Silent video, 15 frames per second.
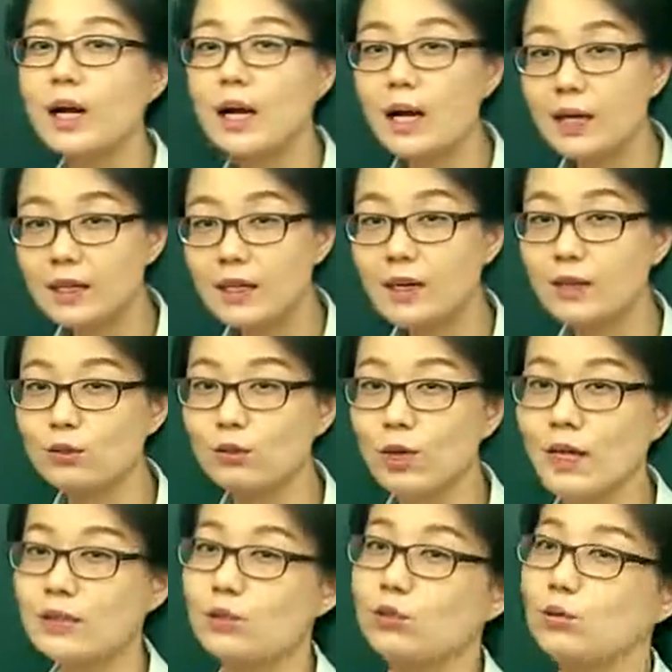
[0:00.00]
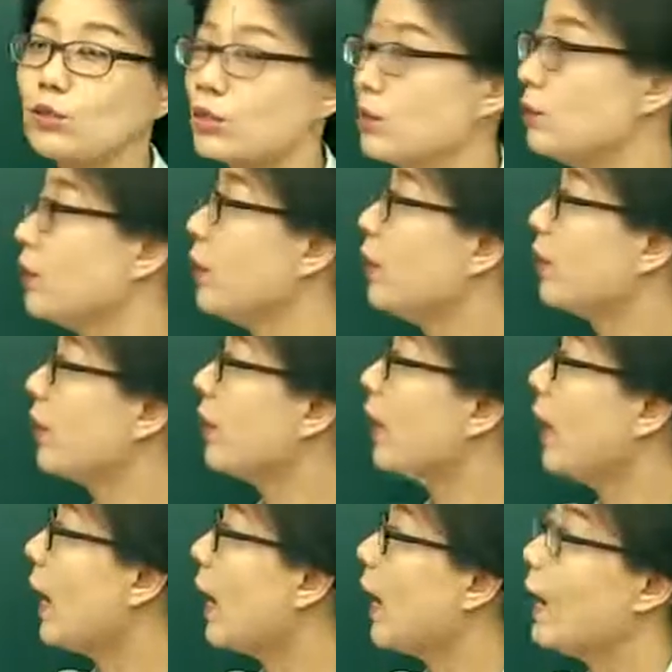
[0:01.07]
하나라도 가지고 있으면
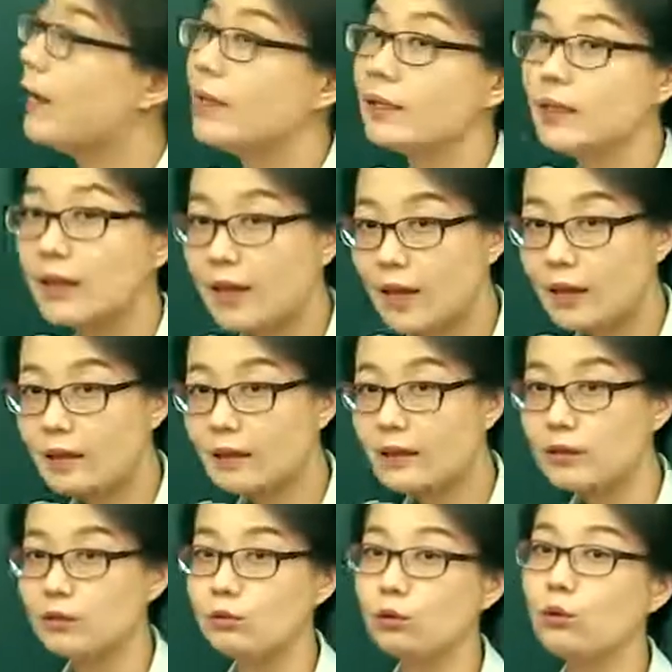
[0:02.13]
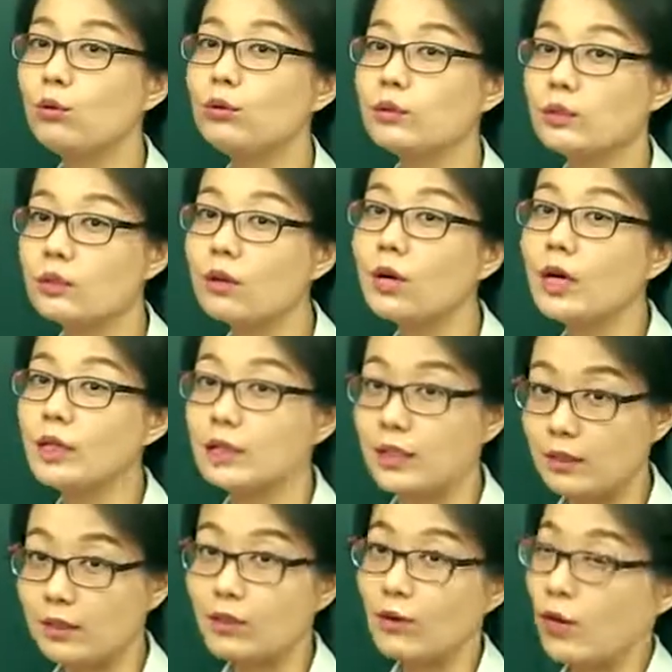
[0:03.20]
알켄으로 들어가게
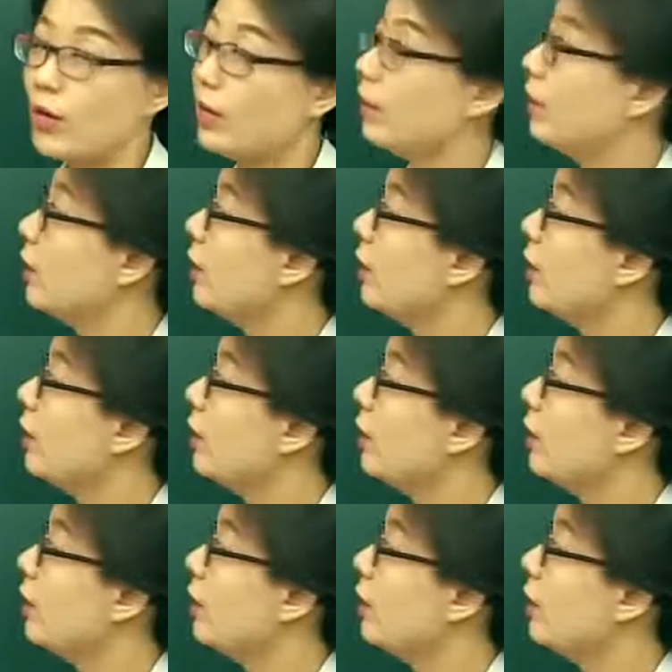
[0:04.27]
되는 거예요.